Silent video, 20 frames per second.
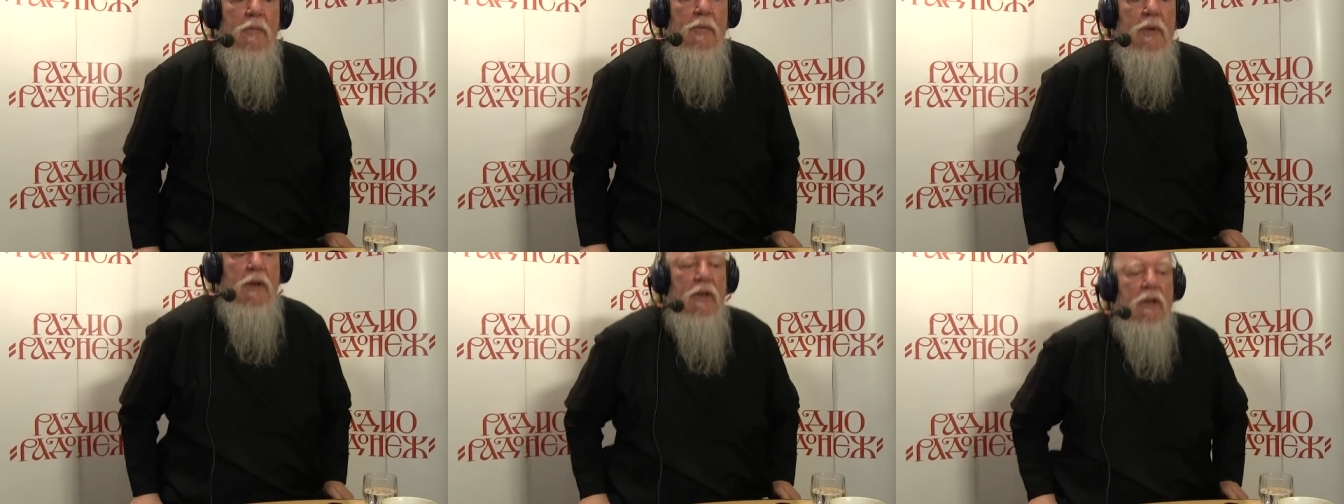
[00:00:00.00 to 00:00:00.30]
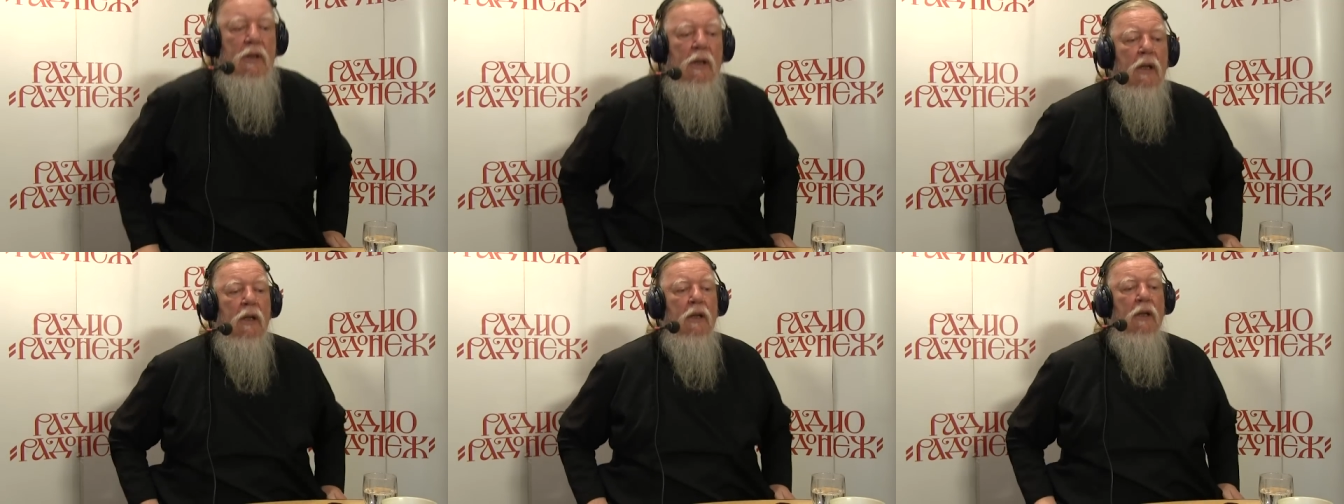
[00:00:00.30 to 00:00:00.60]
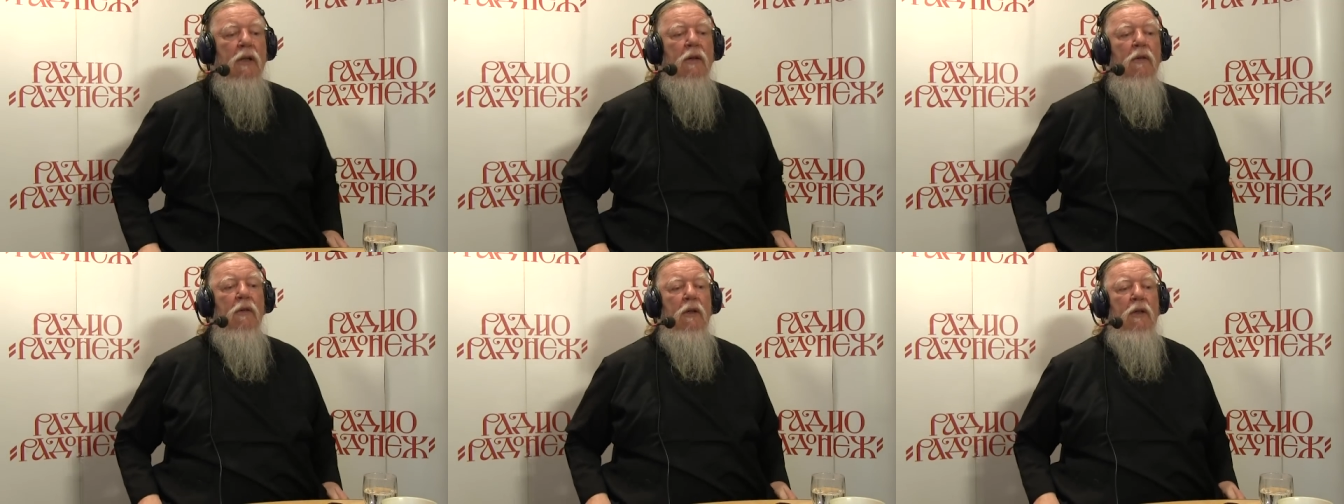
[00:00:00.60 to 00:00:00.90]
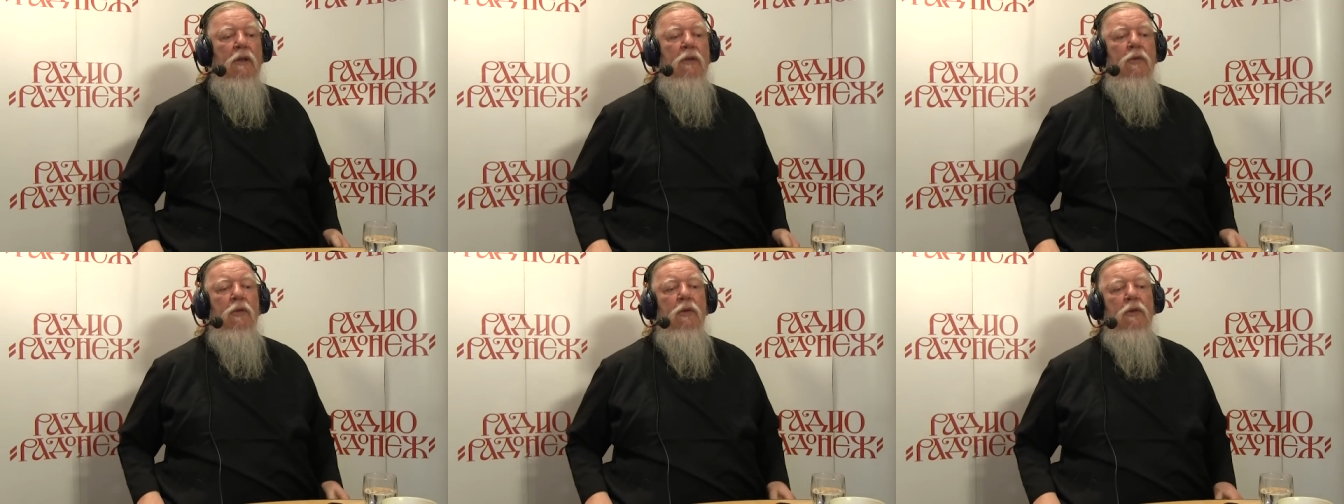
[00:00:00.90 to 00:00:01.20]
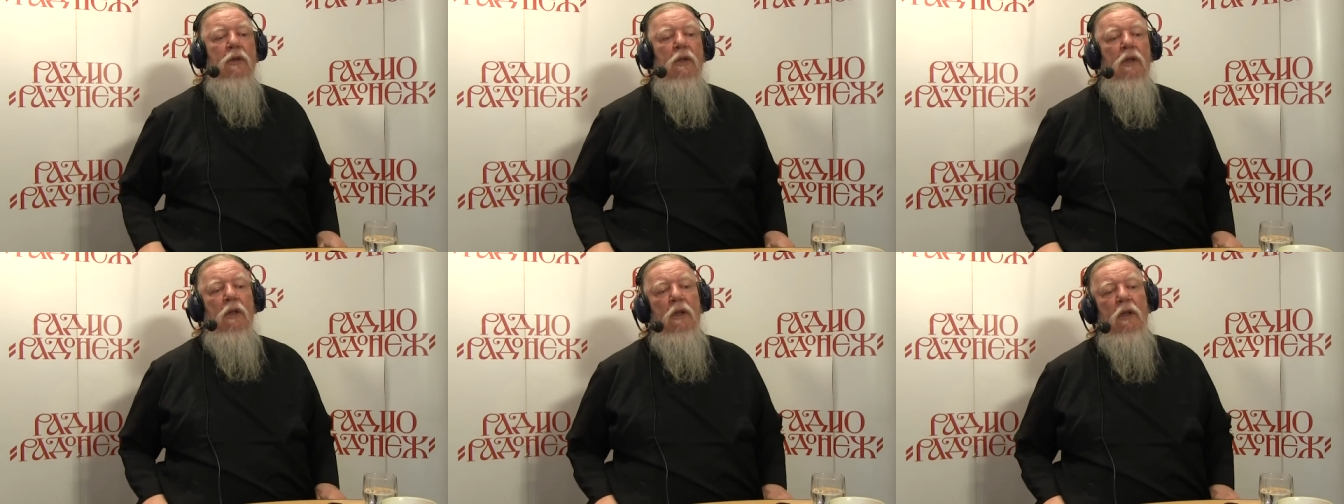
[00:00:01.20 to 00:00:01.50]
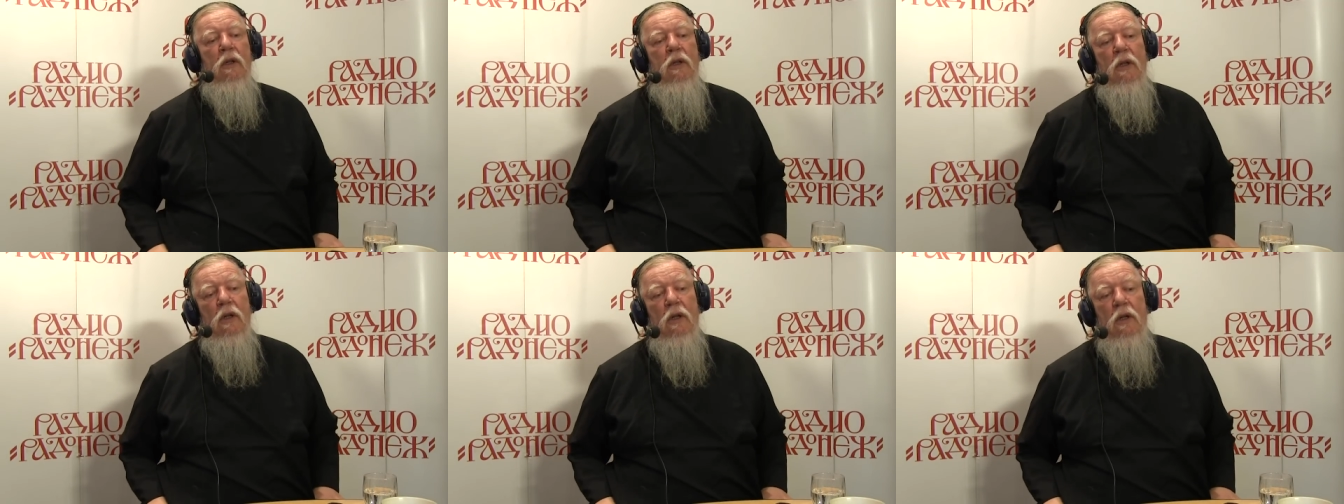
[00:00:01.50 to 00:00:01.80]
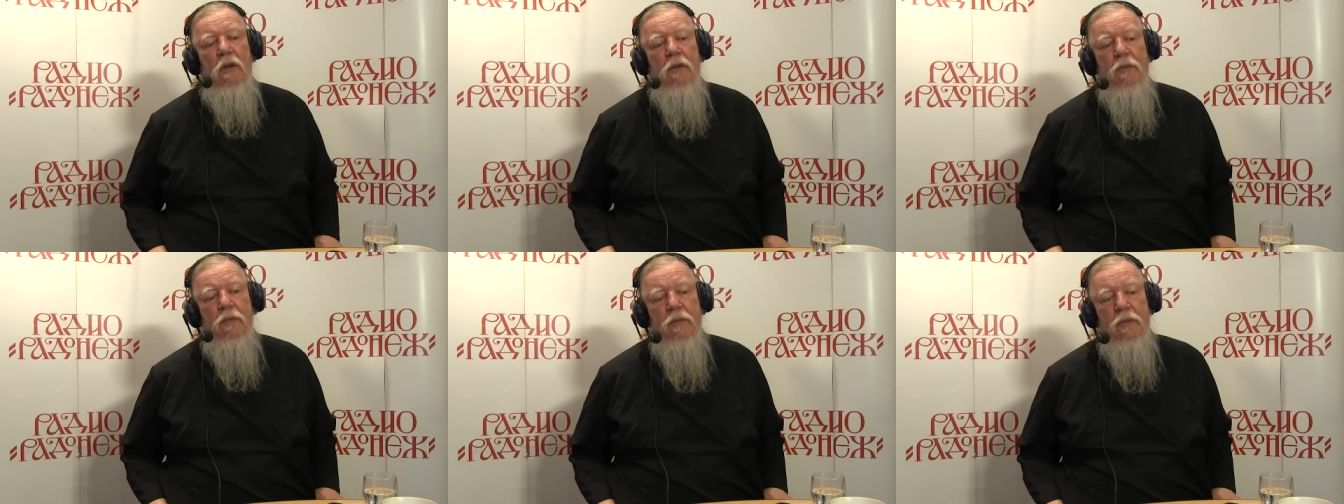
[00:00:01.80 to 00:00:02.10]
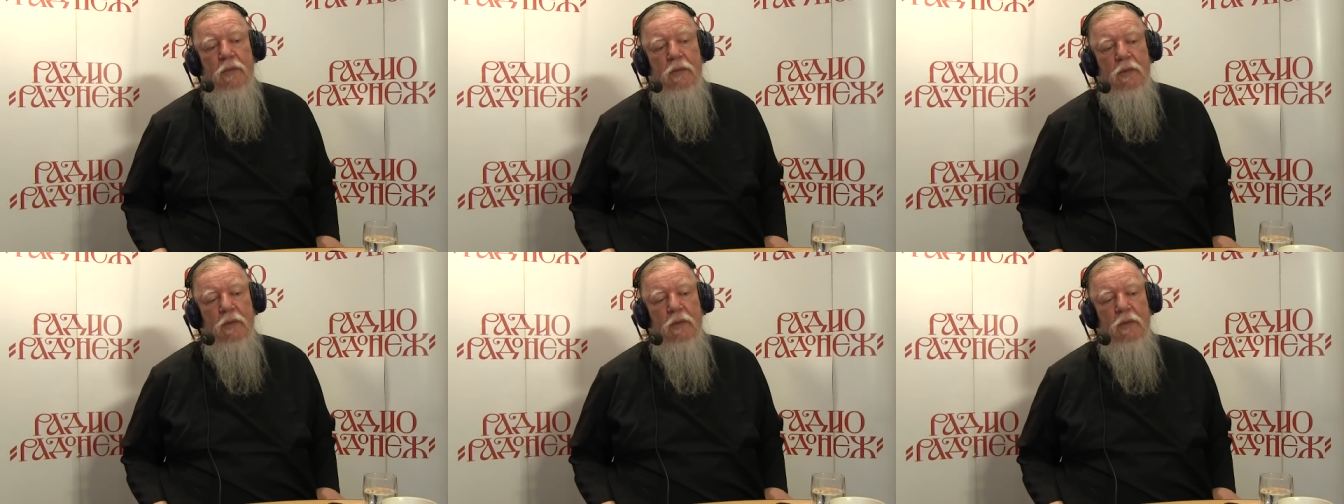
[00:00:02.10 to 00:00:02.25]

пришла и говорит, вот я